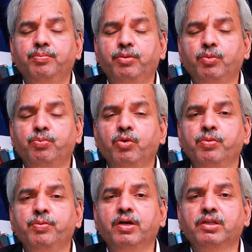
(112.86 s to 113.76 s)
పొడి పొడి
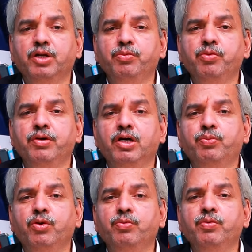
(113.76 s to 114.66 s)
భూమి కానీ తడి భూమి కానీ
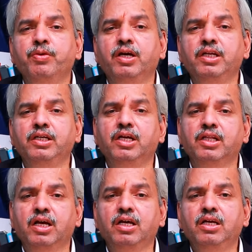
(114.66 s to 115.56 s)
పొడి భూమి కానీ
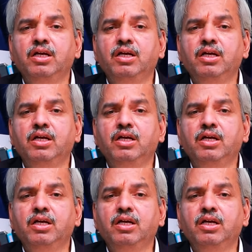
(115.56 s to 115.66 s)
ఏదైనా